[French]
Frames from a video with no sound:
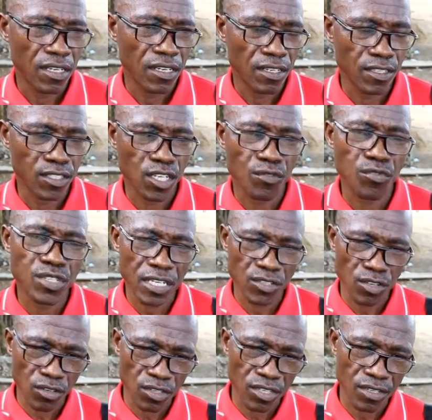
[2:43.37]
Euh, je vous
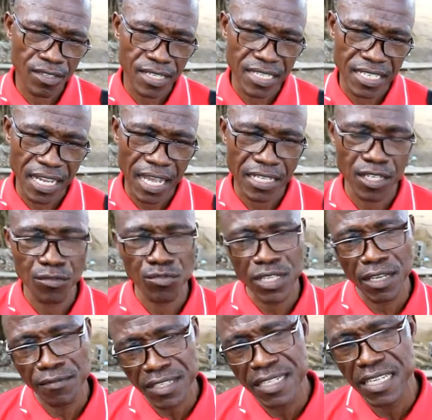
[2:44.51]
exhorte déjà, je vous
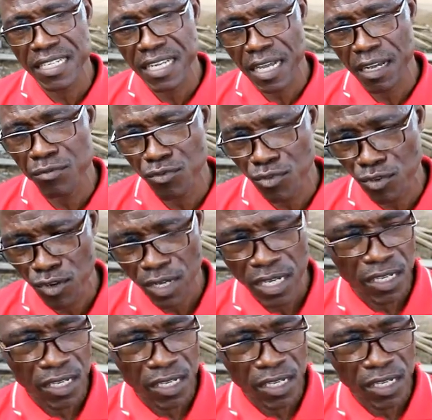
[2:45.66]
invite déjà, vous